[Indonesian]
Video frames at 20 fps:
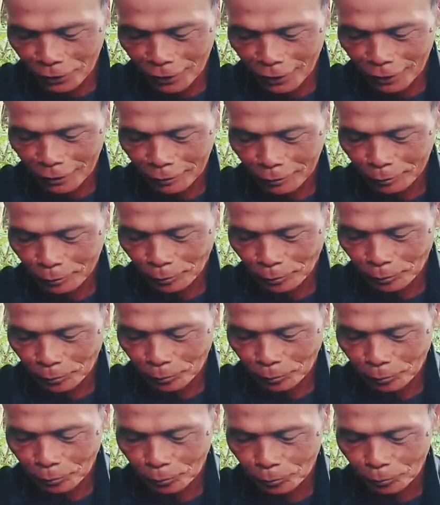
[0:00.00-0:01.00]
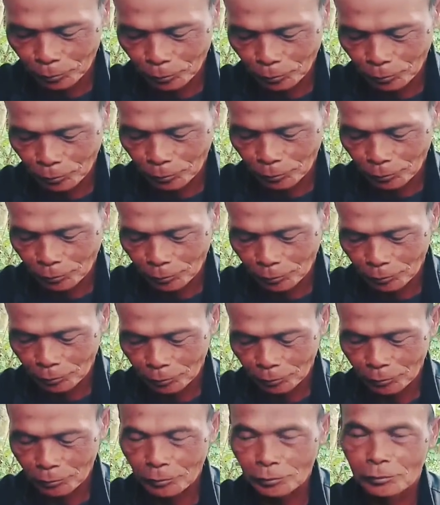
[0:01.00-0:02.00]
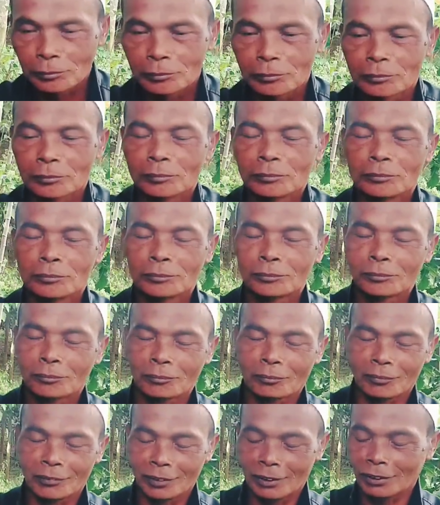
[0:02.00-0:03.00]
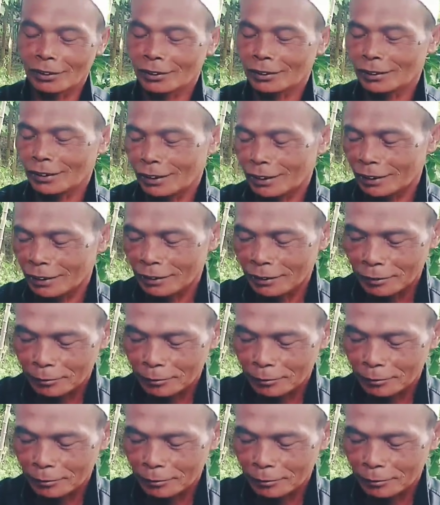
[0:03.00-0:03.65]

buat ya. apa gitu. Kita kan polos-polos di sini, Bang. Kegunaannya